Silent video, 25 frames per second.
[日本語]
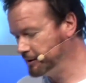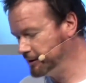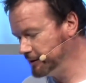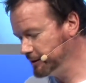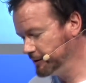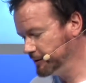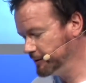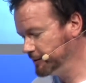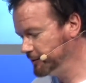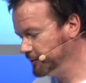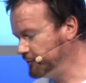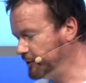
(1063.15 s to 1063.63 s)

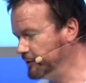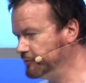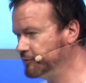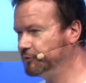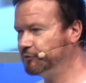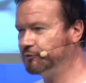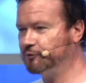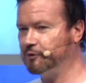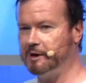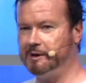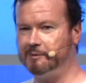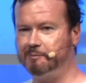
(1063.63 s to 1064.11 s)
え他者に
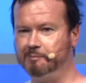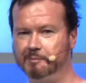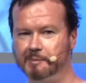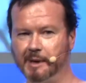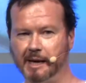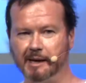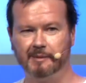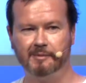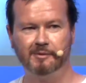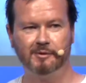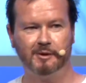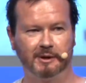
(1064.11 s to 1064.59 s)
ひより
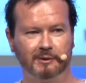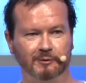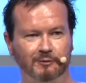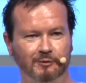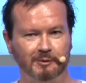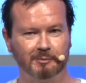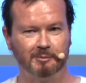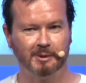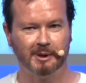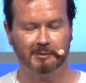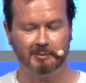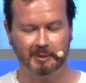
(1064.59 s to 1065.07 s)
秀でるん
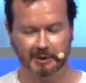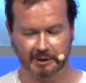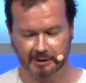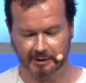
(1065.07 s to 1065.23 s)
だと